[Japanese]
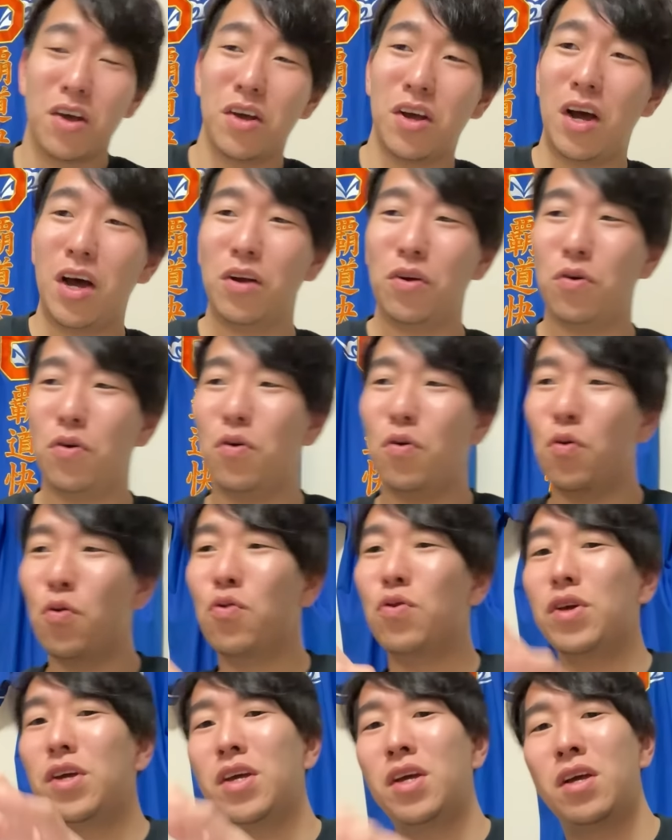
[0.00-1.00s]
あの、
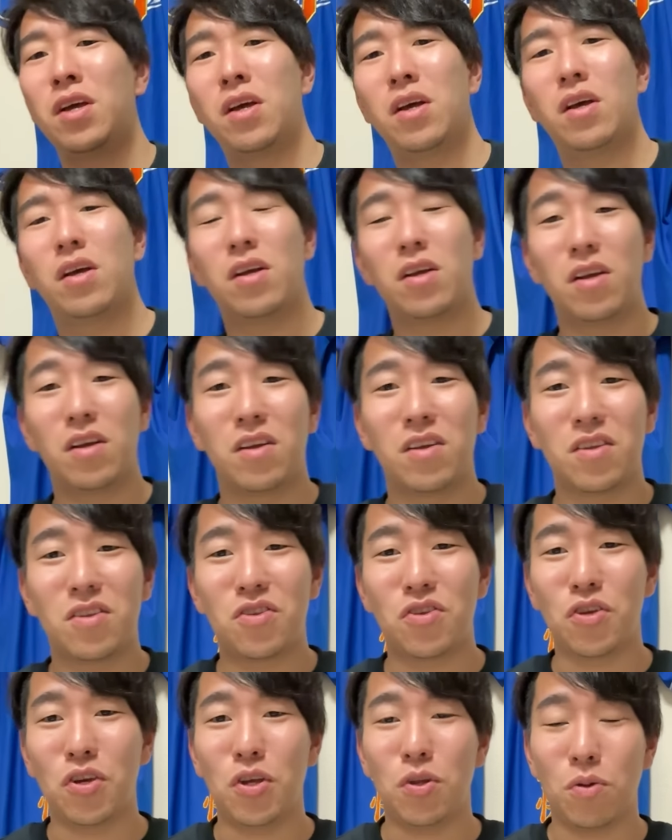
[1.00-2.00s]
多い
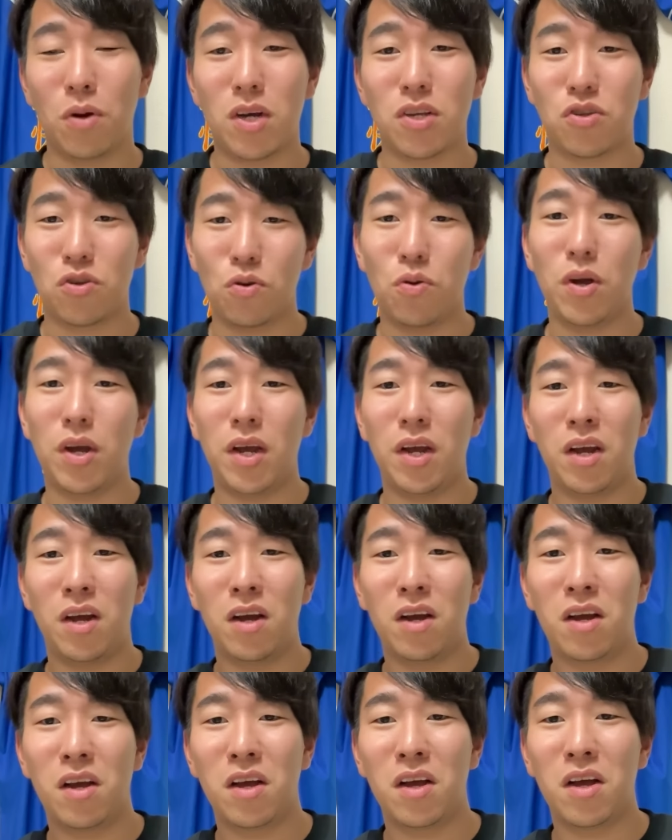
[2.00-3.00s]
ツイートがすごい
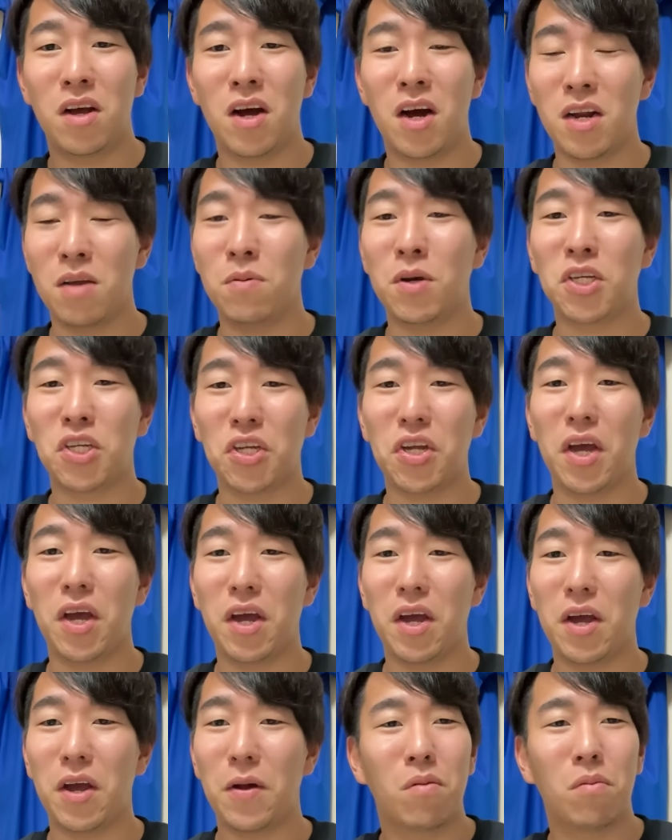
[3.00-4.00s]
ありまし
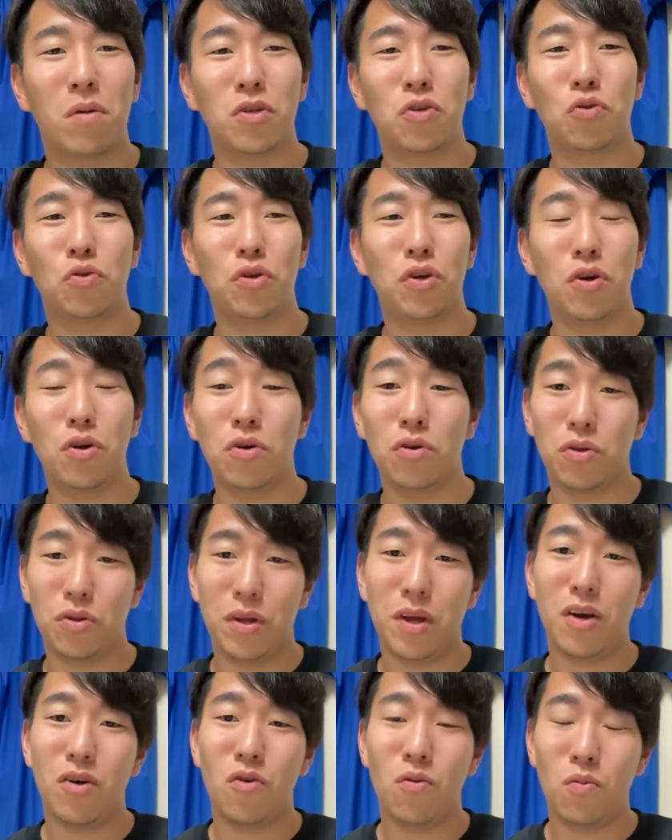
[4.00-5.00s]
て、まあ、ちょっといろいろと
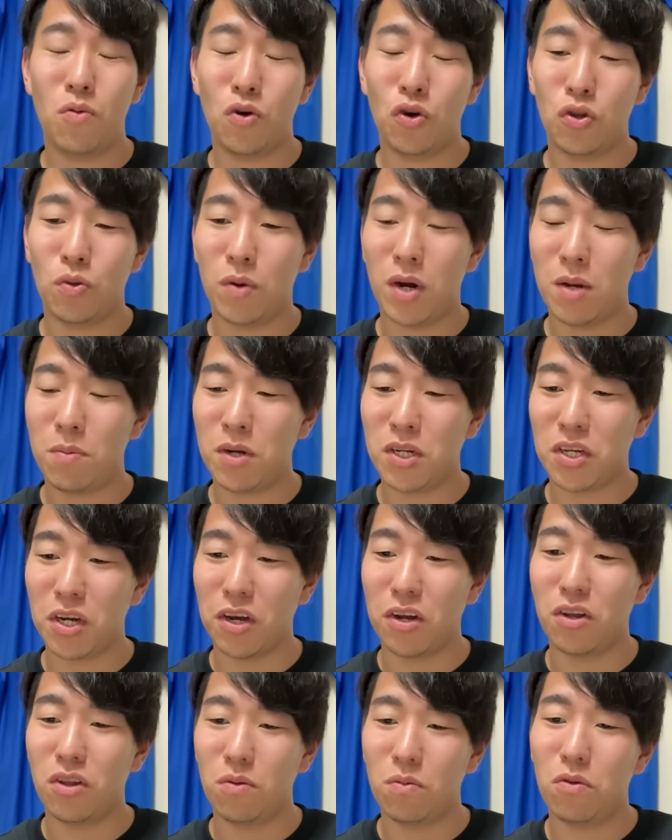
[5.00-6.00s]
ね、思うこともありましたけ
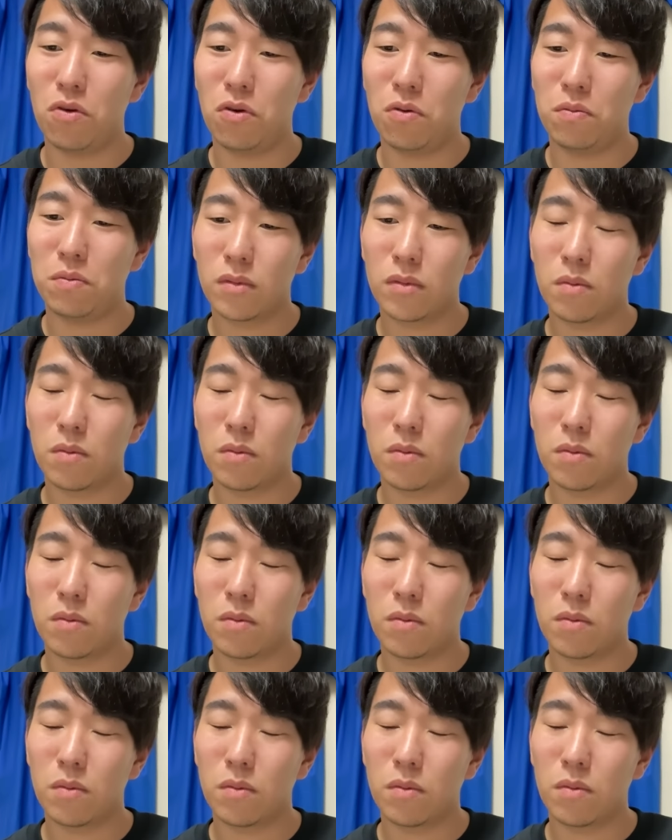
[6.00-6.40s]
れども、